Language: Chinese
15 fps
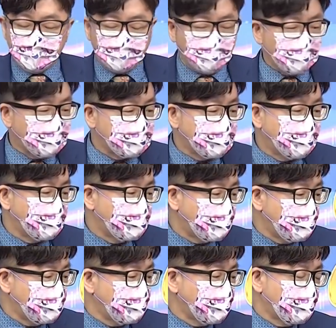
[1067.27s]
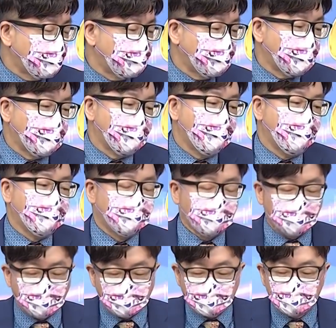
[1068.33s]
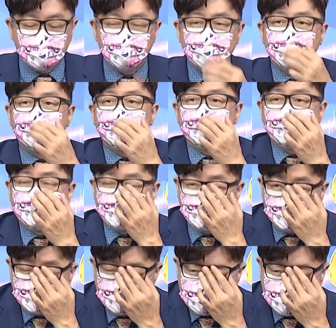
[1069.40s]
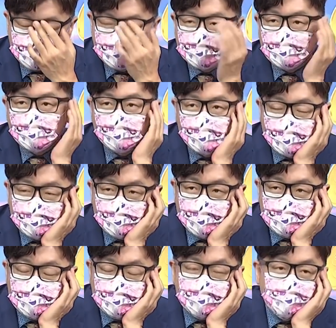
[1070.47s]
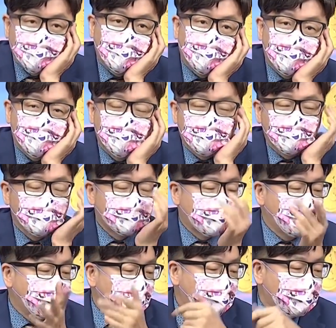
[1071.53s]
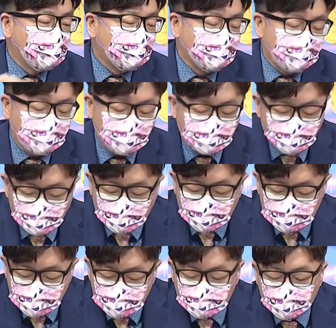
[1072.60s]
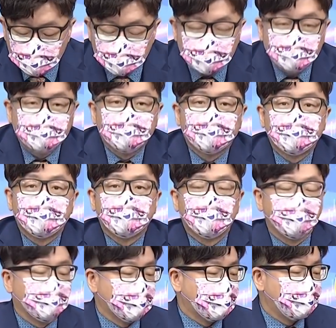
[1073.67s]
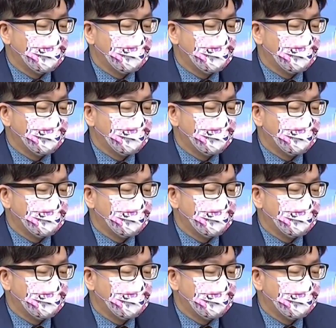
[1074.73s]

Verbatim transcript: 没到三万大概有两万八哦。那十张的话，是吧？三十万嘛，所以我说三百万呢，第一个目标三十万嘛，对吧？